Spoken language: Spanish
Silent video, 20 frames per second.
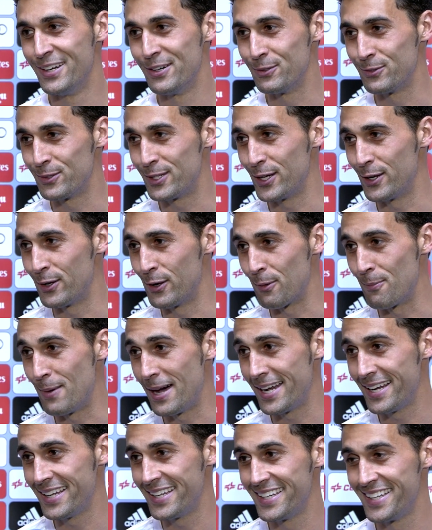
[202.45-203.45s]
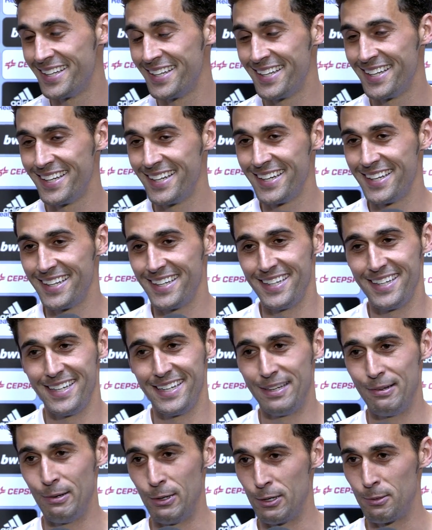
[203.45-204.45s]
un tío normal
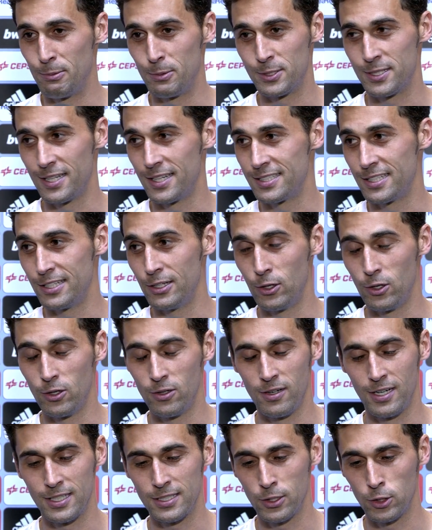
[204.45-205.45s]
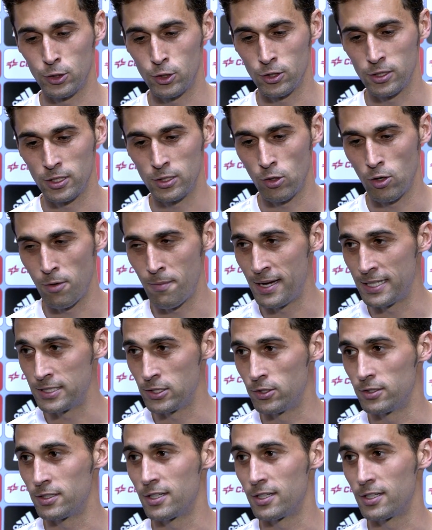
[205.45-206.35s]
y bueno, pues ha sido, ha sido otro título más, ¿no?